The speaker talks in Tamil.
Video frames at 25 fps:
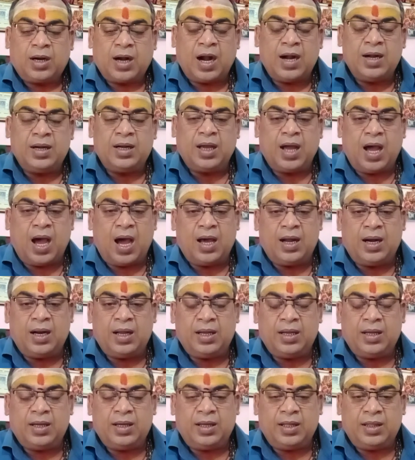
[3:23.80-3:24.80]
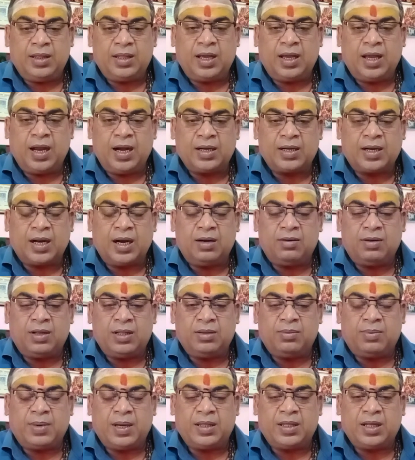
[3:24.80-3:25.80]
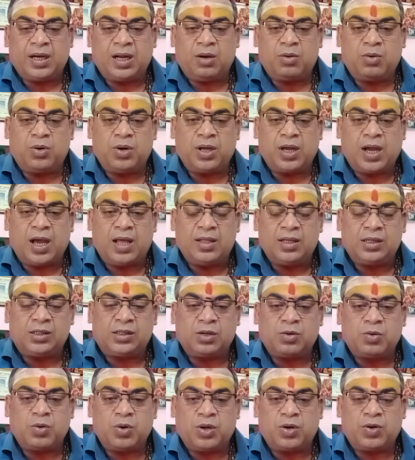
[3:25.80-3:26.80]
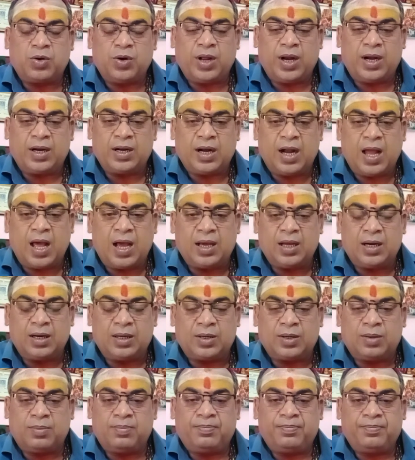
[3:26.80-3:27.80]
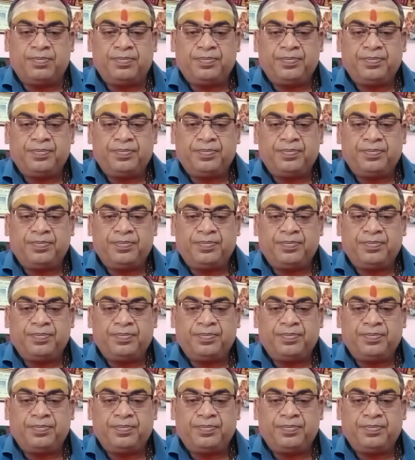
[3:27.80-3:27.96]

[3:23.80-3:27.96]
ரெண்டு ஆறு இந்த எண்கள் வந்து பார்த்திங்கன்னா உங்களுக்கு அதிர்ஷ்டம் கொடுக்கக்கூடிய எண்களாக இருக்கும்